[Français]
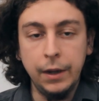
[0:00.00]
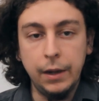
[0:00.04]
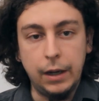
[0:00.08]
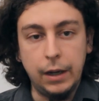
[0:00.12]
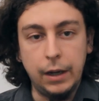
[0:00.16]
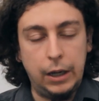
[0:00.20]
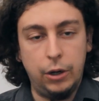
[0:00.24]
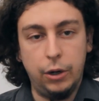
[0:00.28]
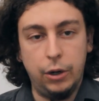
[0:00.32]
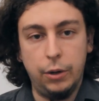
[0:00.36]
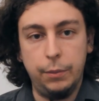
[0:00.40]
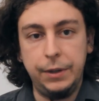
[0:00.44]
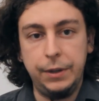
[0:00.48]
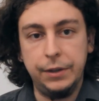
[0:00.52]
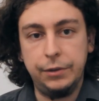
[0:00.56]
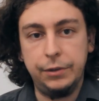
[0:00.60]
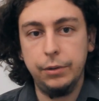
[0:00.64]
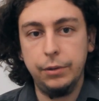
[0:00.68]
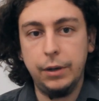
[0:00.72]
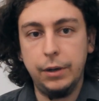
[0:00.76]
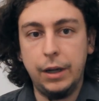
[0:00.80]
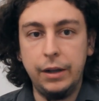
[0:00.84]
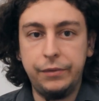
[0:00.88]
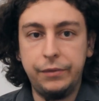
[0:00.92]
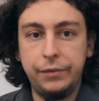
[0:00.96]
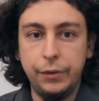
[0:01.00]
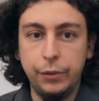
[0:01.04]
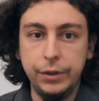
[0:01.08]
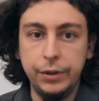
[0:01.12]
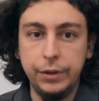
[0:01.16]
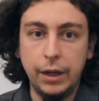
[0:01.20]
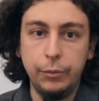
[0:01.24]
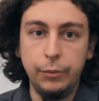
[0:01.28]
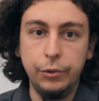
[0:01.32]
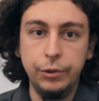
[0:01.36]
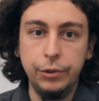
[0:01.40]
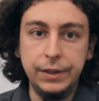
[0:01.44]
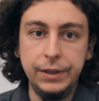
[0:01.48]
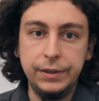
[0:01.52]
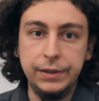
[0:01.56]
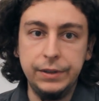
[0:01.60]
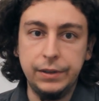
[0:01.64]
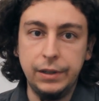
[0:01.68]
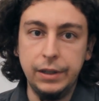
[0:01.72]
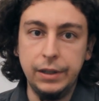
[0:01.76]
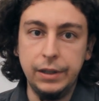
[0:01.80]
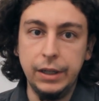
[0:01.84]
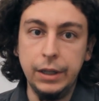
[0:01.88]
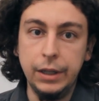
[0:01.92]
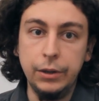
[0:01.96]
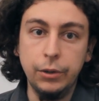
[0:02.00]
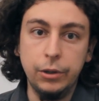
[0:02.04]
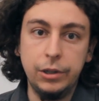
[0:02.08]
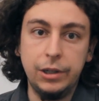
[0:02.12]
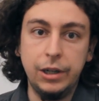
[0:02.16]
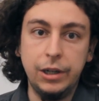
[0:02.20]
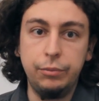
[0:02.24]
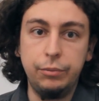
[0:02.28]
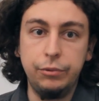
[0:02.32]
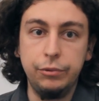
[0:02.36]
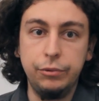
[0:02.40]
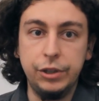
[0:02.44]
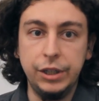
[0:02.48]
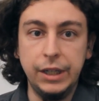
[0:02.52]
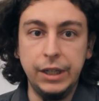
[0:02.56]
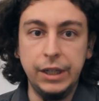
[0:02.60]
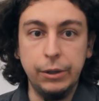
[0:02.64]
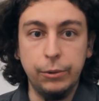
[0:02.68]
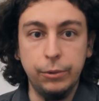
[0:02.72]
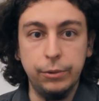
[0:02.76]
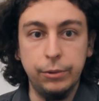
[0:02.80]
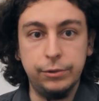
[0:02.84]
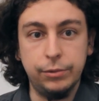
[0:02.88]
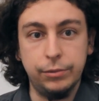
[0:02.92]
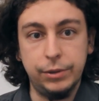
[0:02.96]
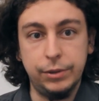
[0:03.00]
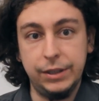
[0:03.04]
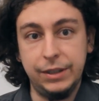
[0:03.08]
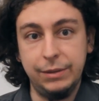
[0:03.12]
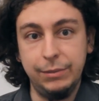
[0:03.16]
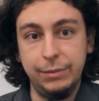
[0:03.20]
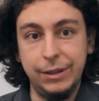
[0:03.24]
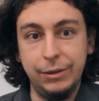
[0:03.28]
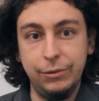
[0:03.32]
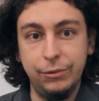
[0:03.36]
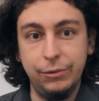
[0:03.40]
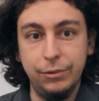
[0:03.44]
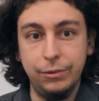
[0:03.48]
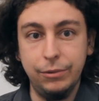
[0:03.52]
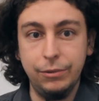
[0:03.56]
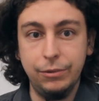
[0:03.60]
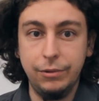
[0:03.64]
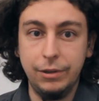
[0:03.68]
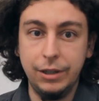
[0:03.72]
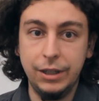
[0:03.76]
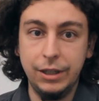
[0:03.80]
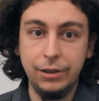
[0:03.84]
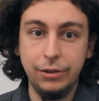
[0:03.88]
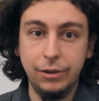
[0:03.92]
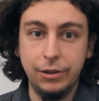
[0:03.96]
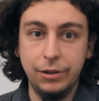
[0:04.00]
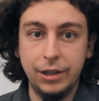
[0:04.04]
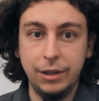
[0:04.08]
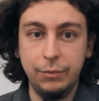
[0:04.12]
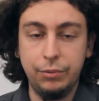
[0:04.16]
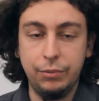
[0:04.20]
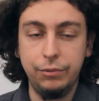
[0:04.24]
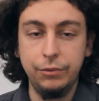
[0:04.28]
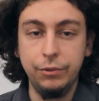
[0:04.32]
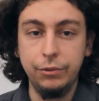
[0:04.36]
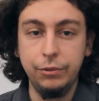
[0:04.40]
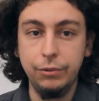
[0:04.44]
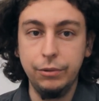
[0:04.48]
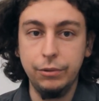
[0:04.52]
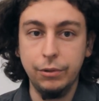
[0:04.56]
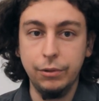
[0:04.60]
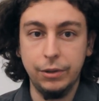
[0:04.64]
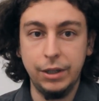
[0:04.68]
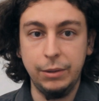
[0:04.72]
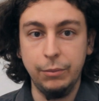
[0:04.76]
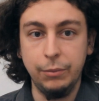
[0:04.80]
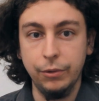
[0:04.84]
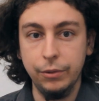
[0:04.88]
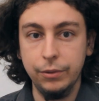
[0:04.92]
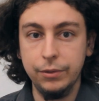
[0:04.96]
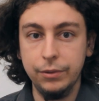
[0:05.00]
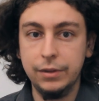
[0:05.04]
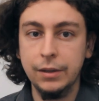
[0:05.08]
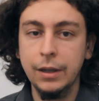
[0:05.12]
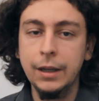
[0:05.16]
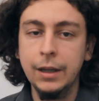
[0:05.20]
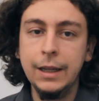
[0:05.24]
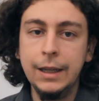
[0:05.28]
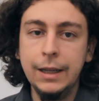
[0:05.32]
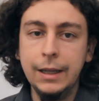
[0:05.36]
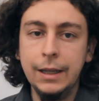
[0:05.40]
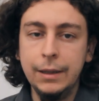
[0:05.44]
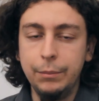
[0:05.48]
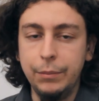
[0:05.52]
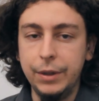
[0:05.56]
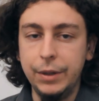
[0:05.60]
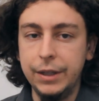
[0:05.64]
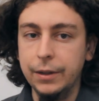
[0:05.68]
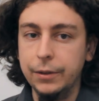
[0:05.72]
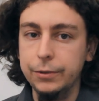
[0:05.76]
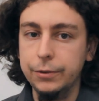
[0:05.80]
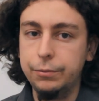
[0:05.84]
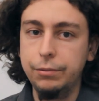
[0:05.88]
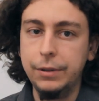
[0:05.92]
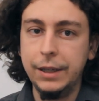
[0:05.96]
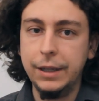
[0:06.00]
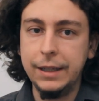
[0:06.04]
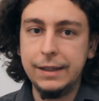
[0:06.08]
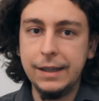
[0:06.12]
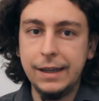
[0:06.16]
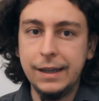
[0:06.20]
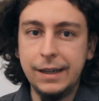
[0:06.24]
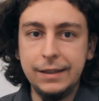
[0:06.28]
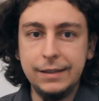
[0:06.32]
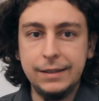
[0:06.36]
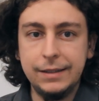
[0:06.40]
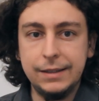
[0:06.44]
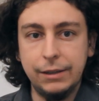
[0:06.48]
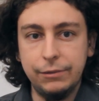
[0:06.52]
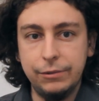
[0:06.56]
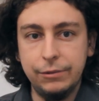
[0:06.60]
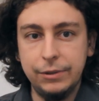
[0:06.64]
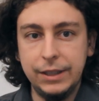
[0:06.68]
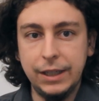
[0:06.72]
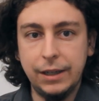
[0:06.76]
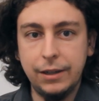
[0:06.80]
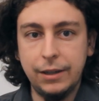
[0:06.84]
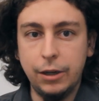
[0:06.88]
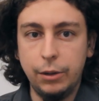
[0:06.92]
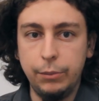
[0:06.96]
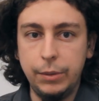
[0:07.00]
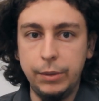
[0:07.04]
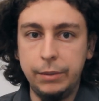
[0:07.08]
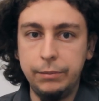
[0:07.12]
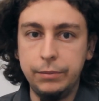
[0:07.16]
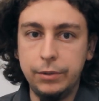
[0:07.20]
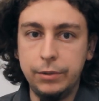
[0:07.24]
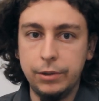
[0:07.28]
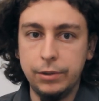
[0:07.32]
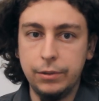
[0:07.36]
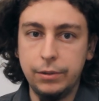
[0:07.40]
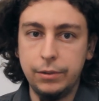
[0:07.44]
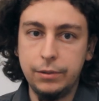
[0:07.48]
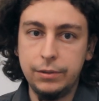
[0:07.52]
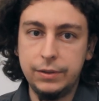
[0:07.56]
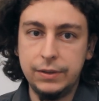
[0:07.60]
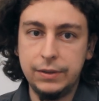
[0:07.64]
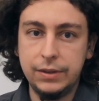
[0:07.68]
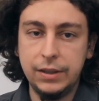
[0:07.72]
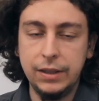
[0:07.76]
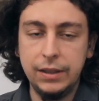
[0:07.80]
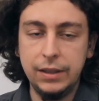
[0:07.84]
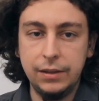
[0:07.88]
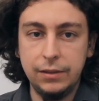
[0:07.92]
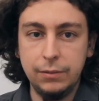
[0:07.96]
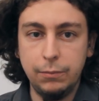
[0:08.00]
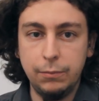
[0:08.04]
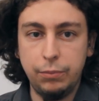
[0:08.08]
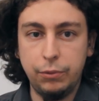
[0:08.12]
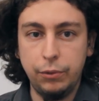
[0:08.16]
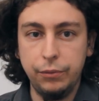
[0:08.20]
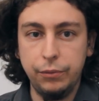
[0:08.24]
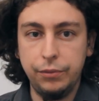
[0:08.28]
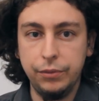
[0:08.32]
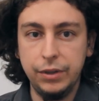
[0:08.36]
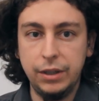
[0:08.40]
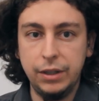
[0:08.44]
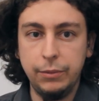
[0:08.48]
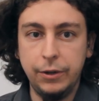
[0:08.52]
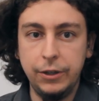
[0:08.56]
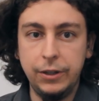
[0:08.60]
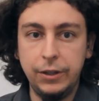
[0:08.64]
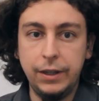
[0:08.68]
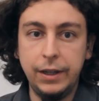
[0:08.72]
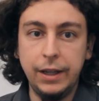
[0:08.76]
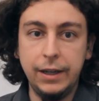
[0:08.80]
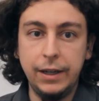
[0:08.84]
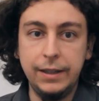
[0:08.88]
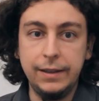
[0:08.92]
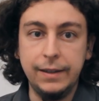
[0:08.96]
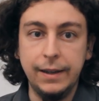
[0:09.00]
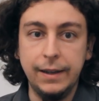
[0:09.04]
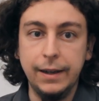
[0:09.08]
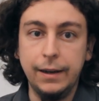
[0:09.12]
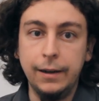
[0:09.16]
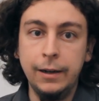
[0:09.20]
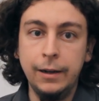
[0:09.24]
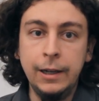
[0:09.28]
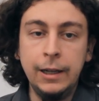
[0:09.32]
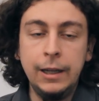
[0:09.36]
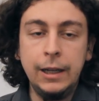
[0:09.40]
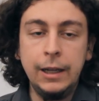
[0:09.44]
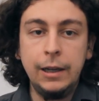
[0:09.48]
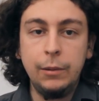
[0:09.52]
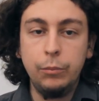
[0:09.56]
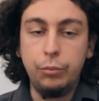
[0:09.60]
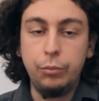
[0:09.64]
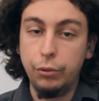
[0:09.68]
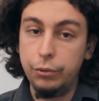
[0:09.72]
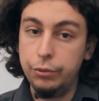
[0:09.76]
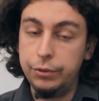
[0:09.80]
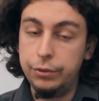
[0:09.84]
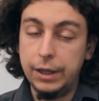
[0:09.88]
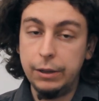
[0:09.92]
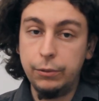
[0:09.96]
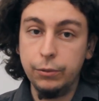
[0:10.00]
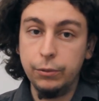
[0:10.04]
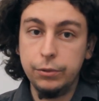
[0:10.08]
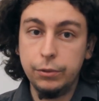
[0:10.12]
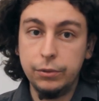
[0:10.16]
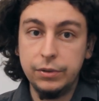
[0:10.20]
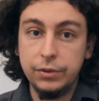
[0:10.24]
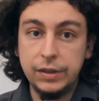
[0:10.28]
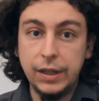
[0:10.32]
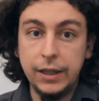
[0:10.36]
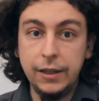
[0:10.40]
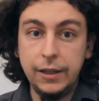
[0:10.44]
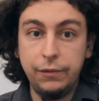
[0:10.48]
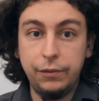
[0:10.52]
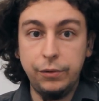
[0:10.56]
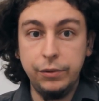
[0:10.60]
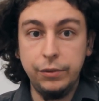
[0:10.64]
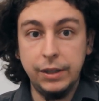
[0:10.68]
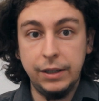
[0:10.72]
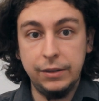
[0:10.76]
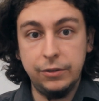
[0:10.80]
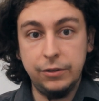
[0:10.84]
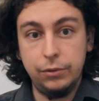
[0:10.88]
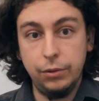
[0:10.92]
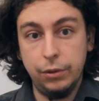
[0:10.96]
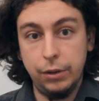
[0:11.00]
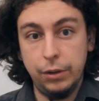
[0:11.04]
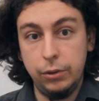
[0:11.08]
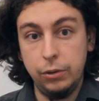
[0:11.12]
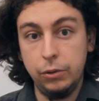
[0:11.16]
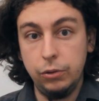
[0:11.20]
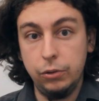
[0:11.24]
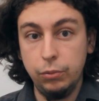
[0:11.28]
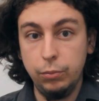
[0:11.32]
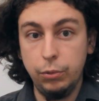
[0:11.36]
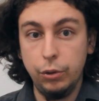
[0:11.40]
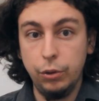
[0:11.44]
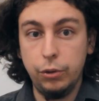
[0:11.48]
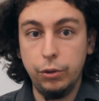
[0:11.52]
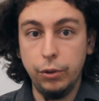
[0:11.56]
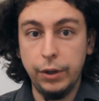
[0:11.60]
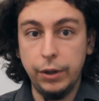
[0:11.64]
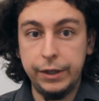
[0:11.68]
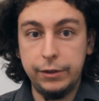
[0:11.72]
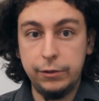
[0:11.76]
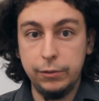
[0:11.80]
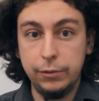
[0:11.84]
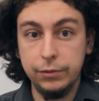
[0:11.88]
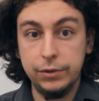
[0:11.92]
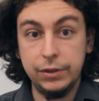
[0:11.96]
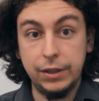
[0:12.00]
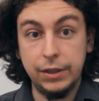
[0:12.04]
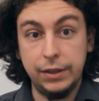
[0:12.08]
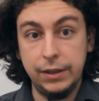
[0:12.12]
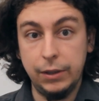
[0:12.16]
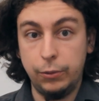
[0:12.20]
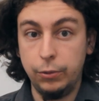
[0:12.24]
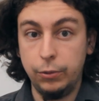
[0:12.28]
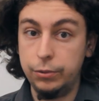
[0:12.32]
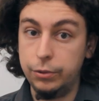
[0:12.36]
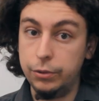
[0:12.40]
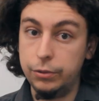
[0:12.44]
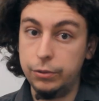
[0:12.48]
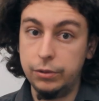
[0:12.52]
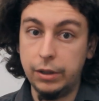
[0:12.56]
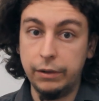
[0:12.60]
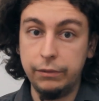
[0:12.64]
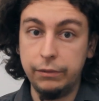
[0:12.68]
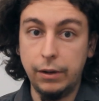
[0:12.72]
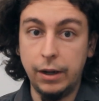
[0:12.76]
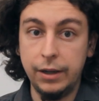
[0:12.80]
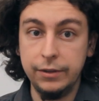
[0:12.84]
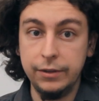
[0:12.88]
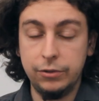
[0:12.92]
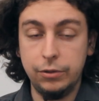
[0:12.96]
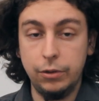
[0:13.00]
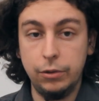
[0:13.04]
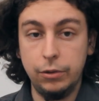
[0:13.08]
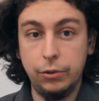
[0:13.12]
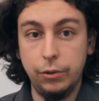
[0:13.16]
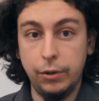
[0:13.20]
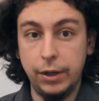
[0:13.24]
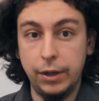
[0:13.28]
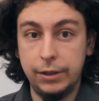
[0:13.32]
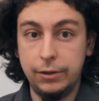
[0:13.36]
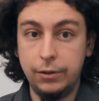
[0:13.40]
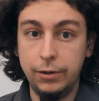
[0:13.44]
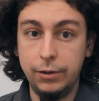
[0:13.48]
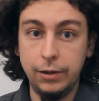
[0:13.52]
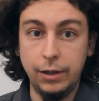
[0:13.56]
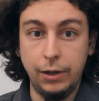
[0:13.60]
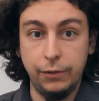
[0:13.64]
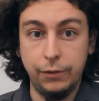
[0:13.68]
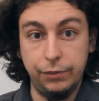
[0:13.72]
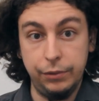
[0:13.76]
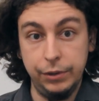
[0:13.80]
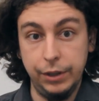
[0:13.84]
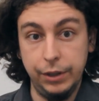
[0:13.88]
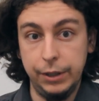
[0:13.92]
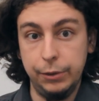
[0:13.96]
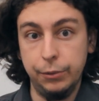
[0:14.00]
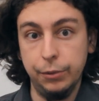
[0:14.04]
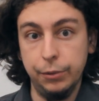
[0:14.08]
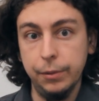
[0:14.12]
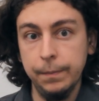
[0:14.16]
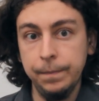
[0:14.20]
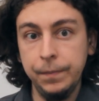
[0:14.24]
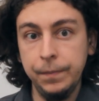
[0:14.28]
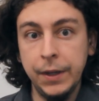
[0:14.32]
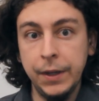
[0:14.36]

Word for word: Alors bien sûr, à la fin, on harmonise. Les notes les plus généreuses, on les diminue, les notes les plus nulles, on les monte. Mais dans tous les cas, ça veut dire quand même que c'est profondément inégalitaire. Pour lutter contre ça, il faudrait instaurer une double correction, c'est-à-dire au lieu d'avoir un seul correcteur, il en faudrait deux.